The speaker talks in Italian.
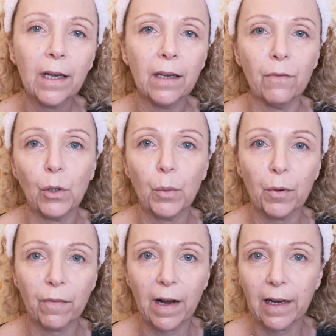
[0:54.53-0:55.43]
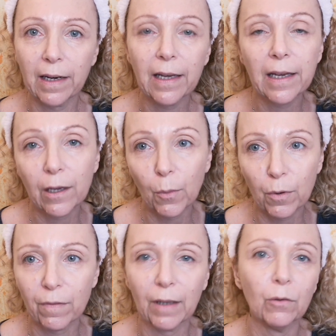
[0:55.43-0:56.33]
che voglio provare e che ho
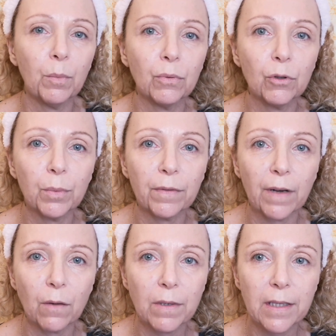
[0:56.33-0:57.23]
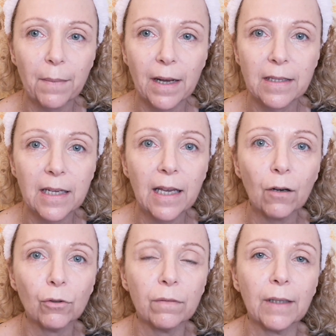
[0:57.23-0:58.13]
provato appunto per fare questa base e
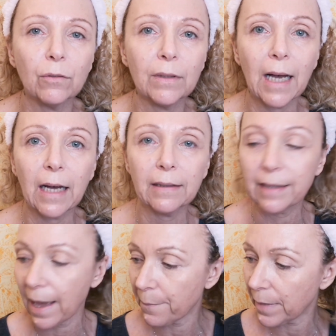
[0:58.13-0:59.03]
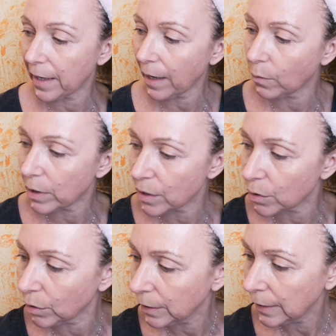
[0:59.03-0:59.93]
l'ho trovato da ADM, è
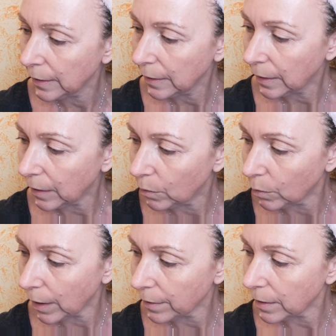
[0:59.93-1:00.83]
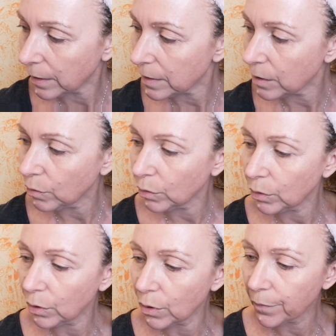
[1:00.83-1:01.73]
questo. Allora,
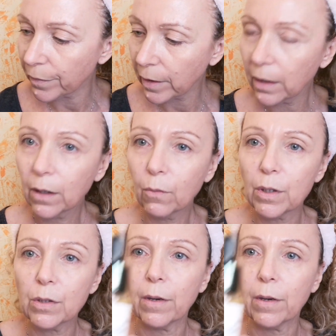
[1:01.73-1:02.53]
innanzitutto questo